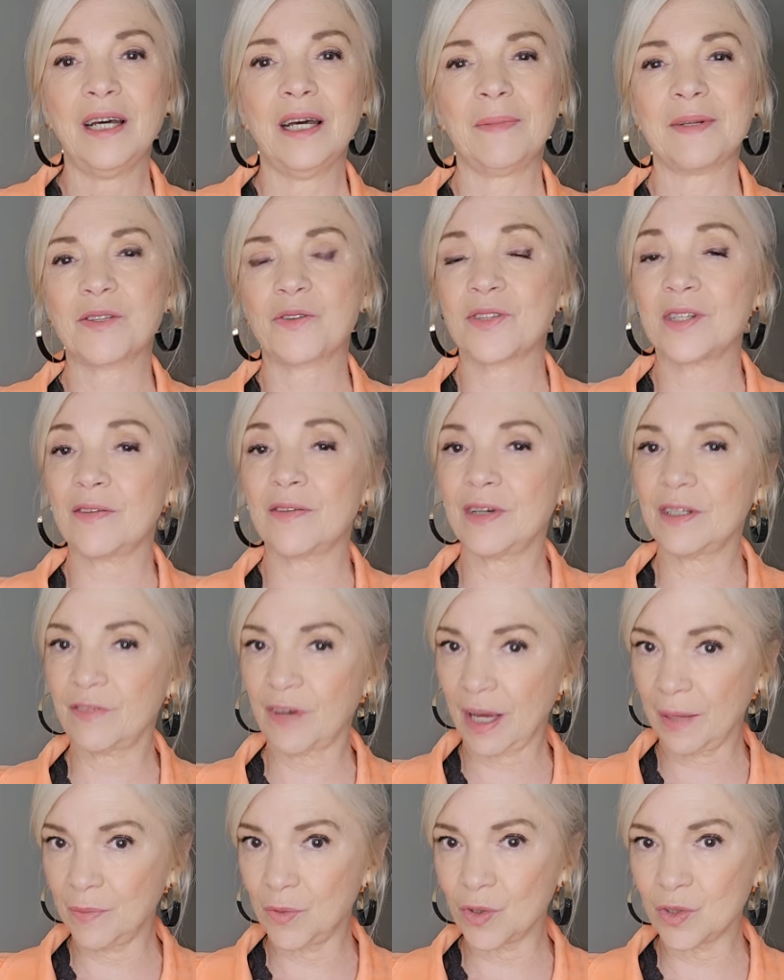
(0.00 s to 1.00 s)
parce que ça va être
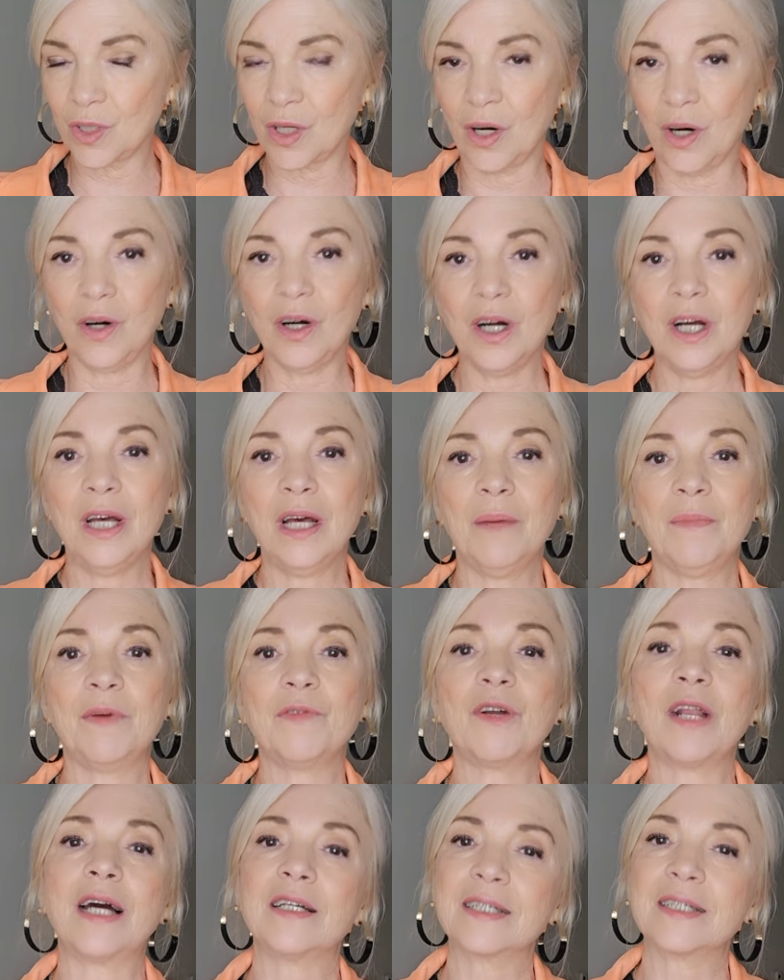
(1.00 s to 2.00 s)
vraiment grand. Mais
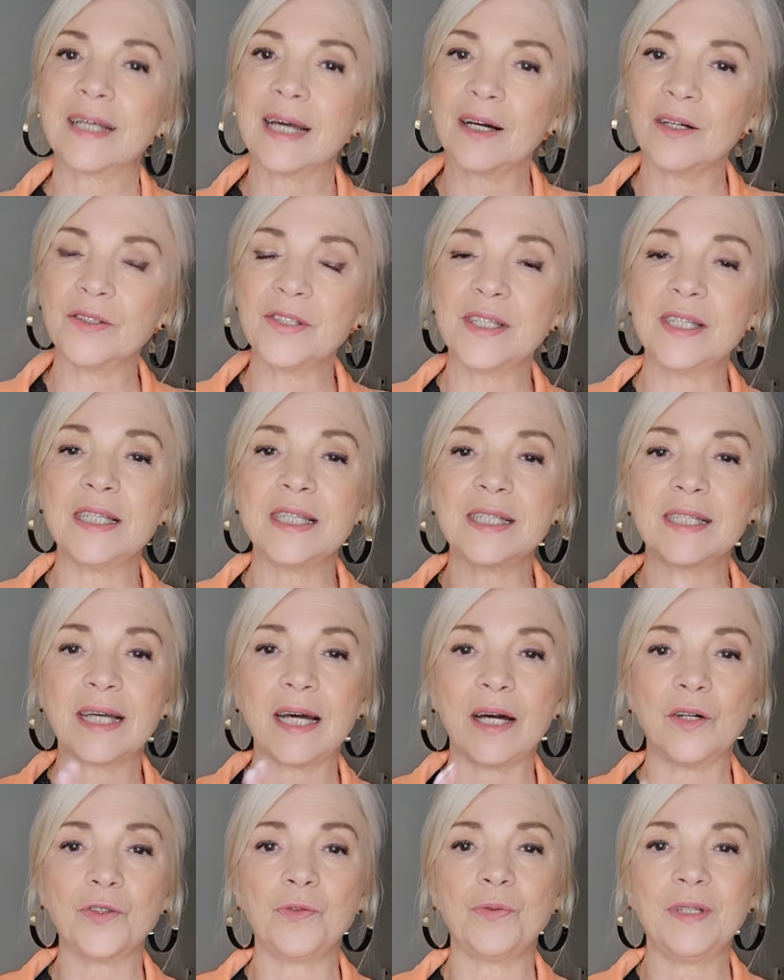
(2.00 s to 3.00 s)
voilà, 46,
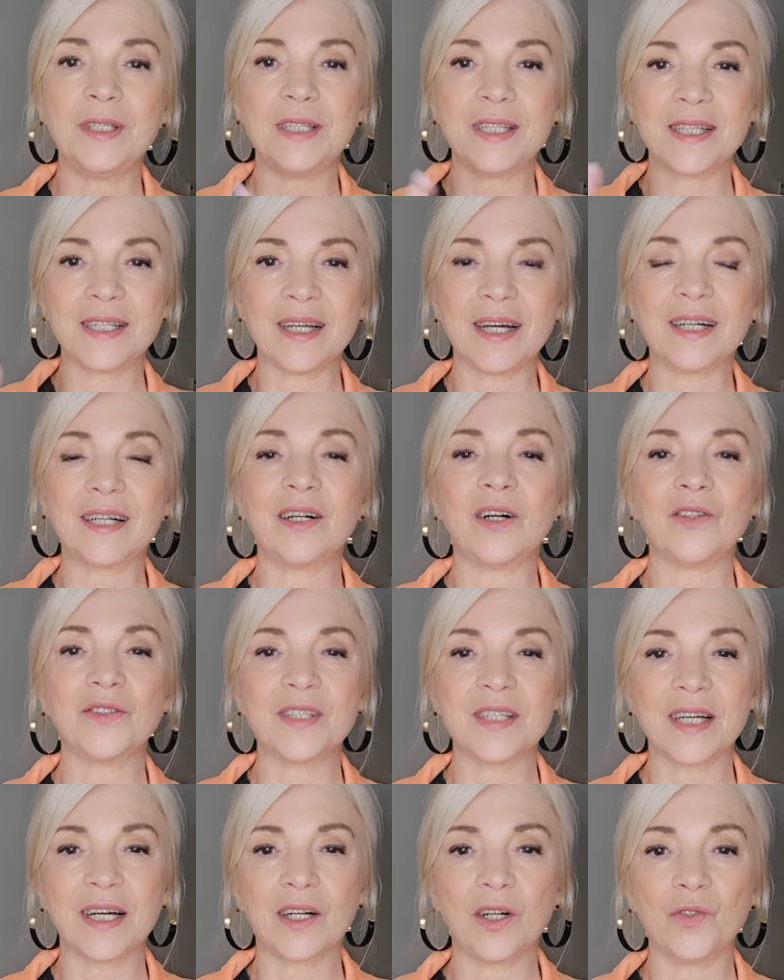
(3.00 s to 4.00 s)
48, 50,
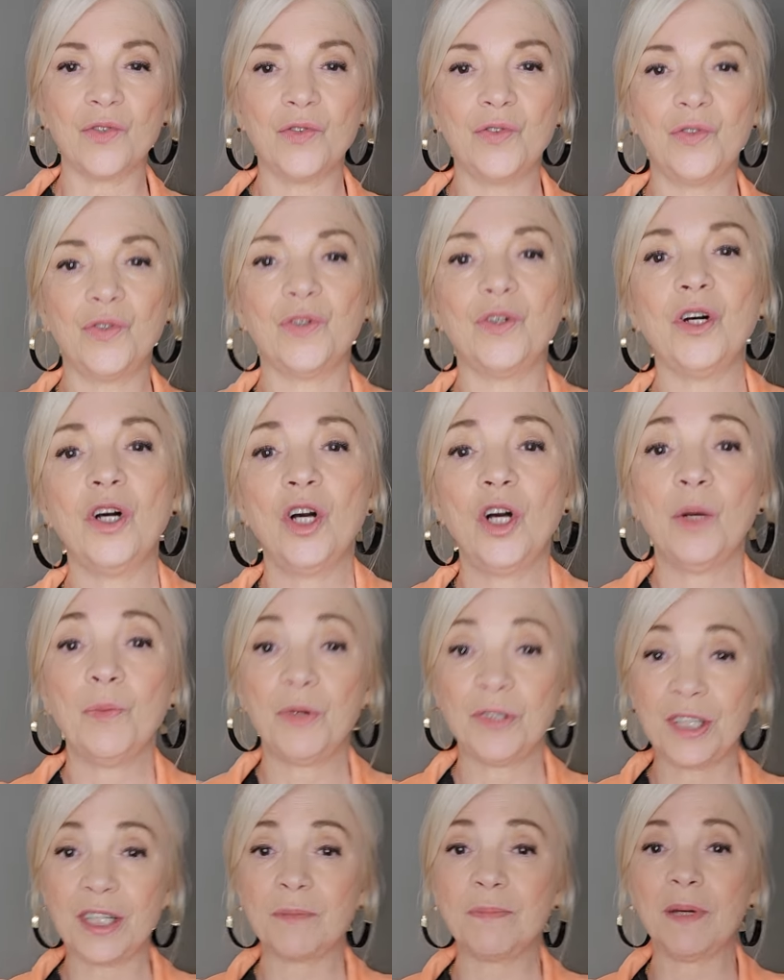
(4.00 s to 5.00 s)
52,
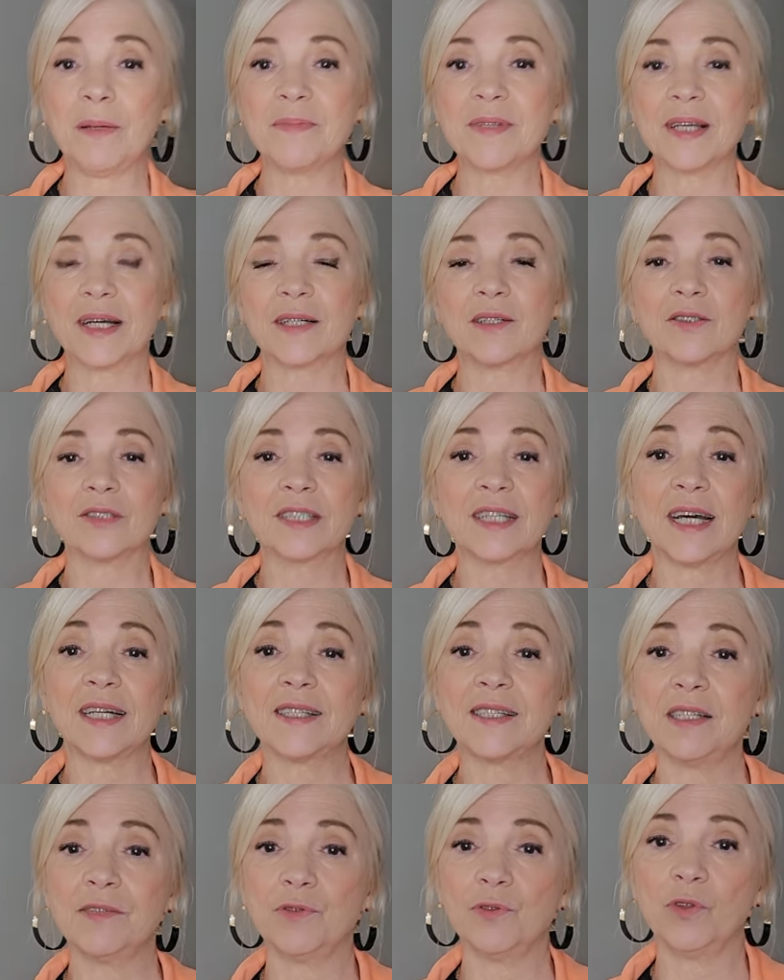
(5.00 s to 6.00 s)
peut-être même 54
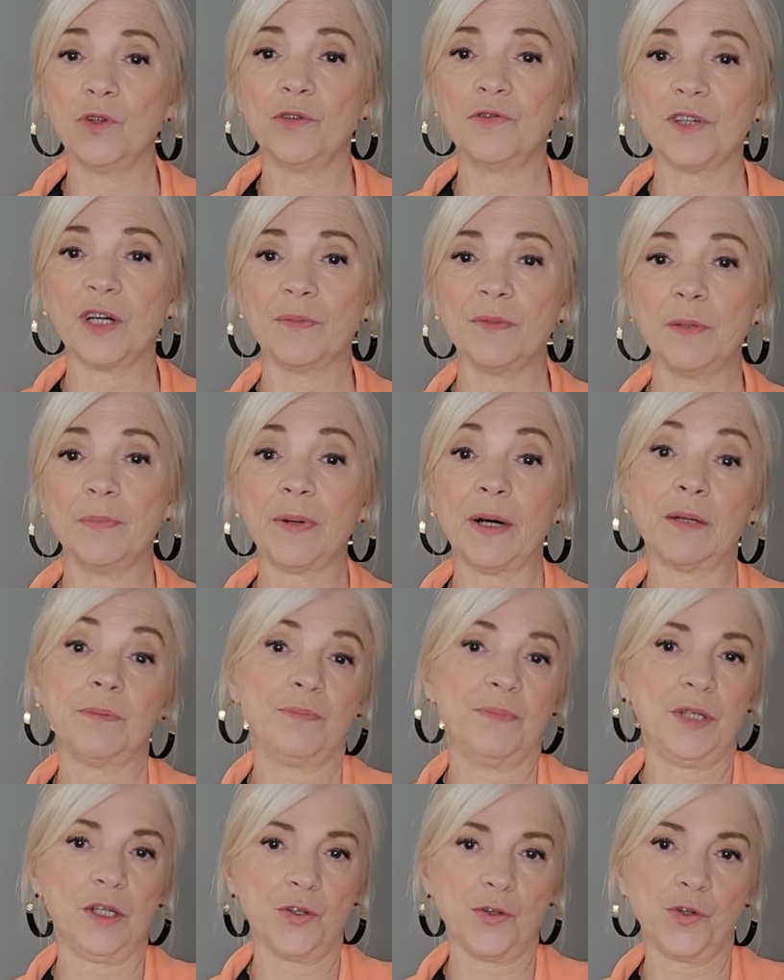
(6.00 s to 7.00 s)
si vous ne le fermez pas.
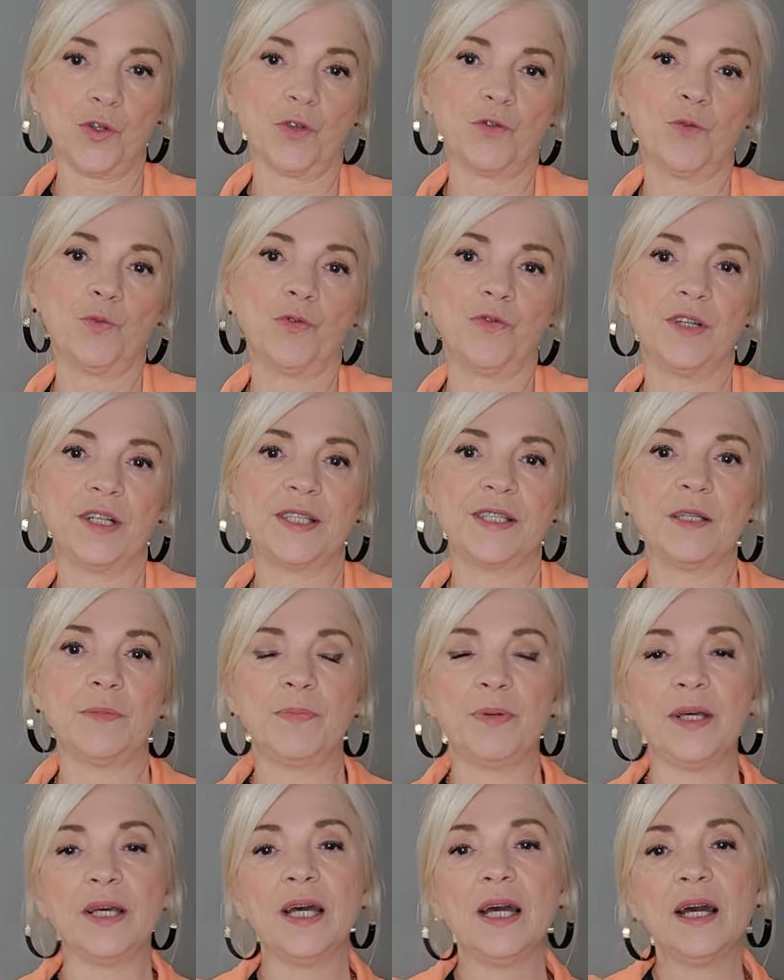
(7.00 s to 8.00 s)
Bien sûr, vous pouvez le
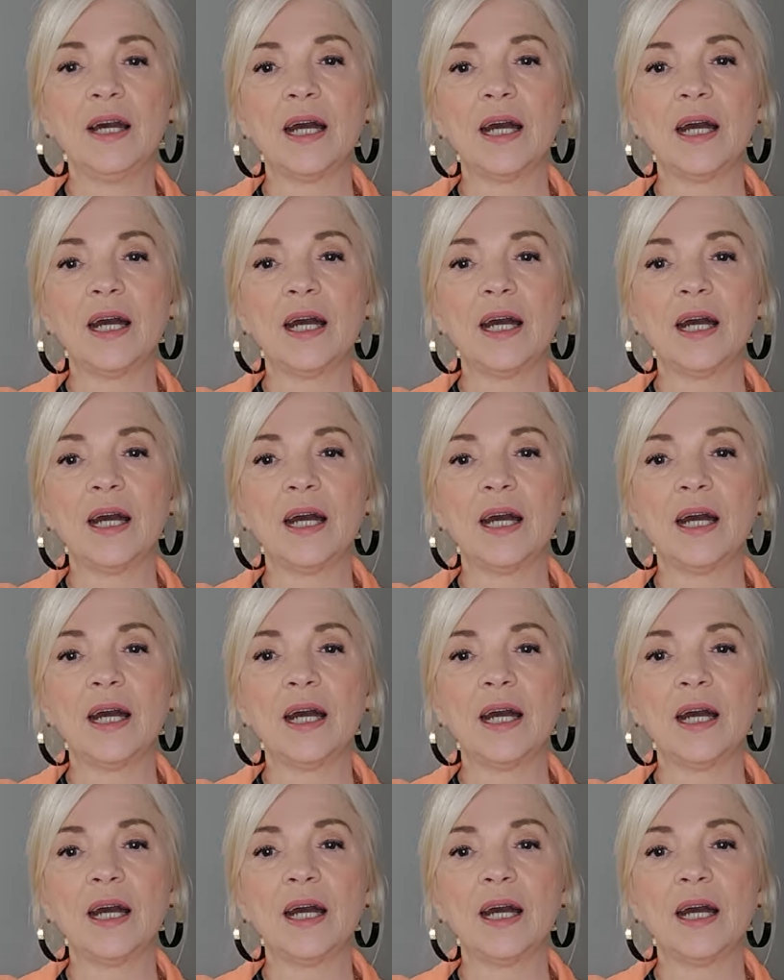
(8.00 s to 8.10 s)
zipper.